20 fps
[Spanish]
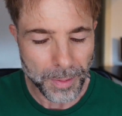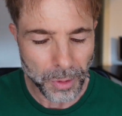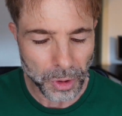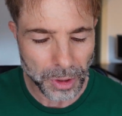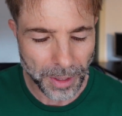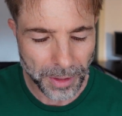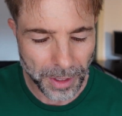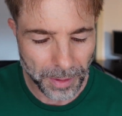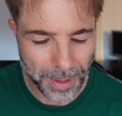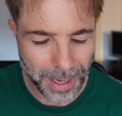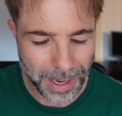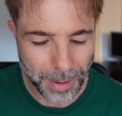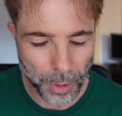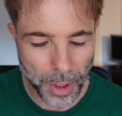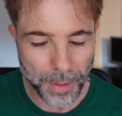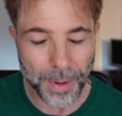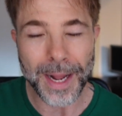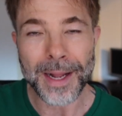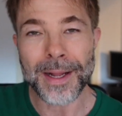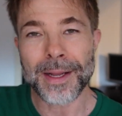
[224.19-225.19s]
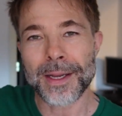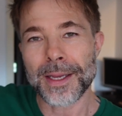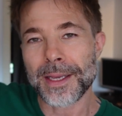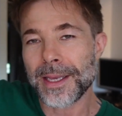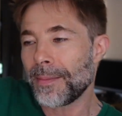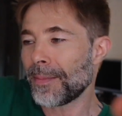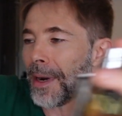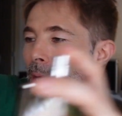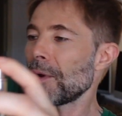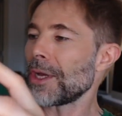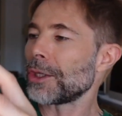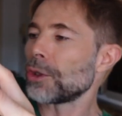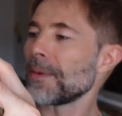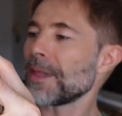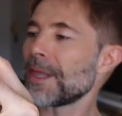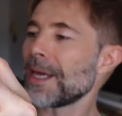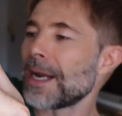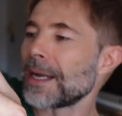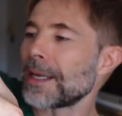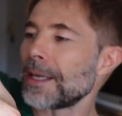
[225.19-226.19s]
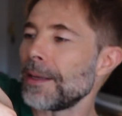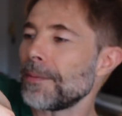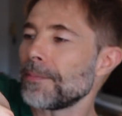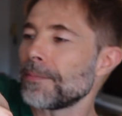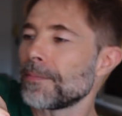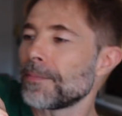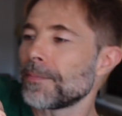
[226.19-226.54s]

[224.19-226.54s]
Vamos a hacer bien la prueba y me la voy a atomizar aquí.